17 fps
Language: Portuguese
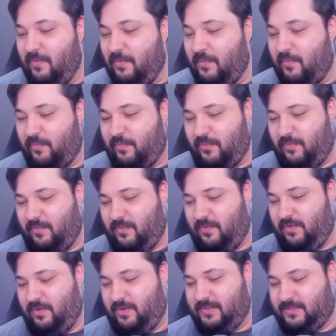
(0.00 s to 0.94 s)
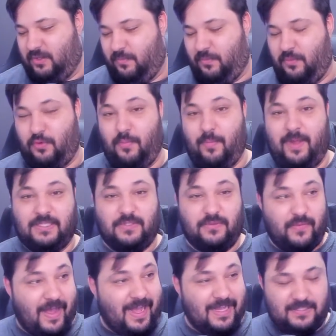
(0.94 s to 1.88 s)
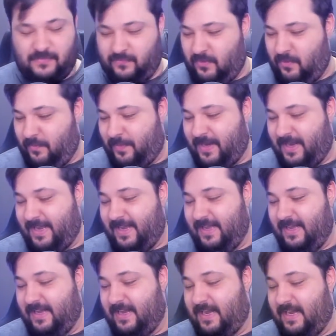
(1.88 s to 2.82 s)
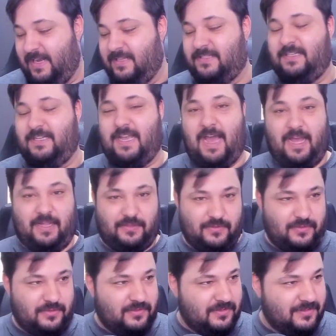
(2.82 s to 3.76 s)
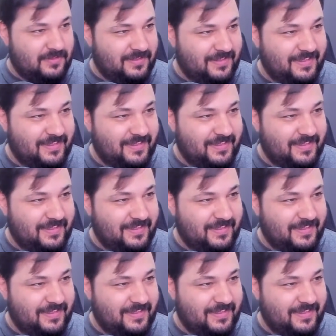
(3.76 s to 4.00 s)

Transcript: pro, um negócio que é um pouco mais fácil? Vamos pra eh, cães e gatos.